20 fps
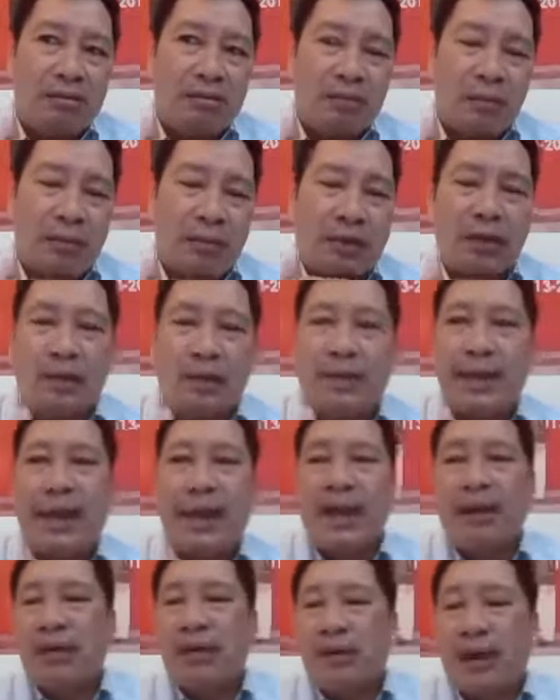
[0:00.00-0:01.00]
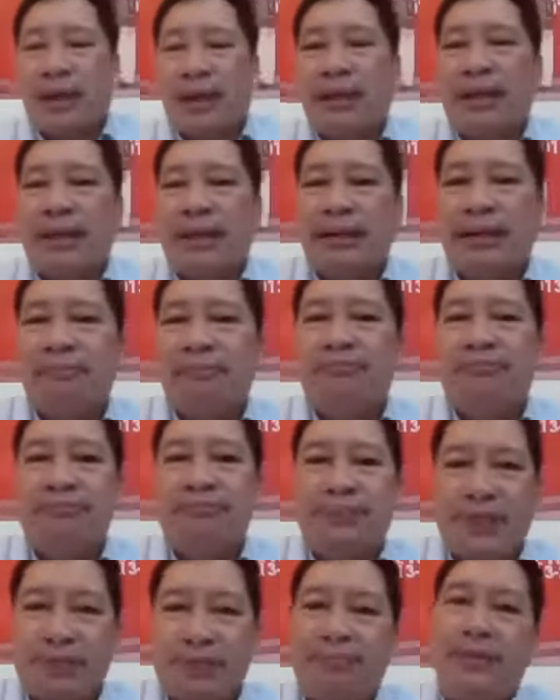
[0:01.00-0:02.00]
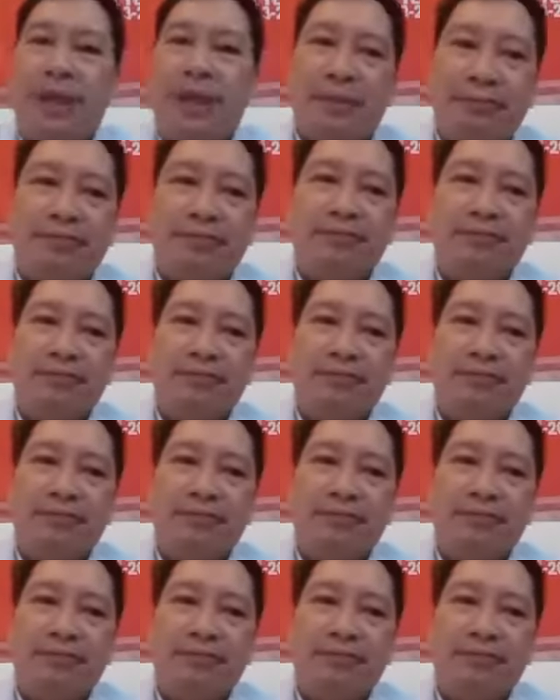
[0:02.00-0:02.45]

một cái độ pH khoảng là 5.5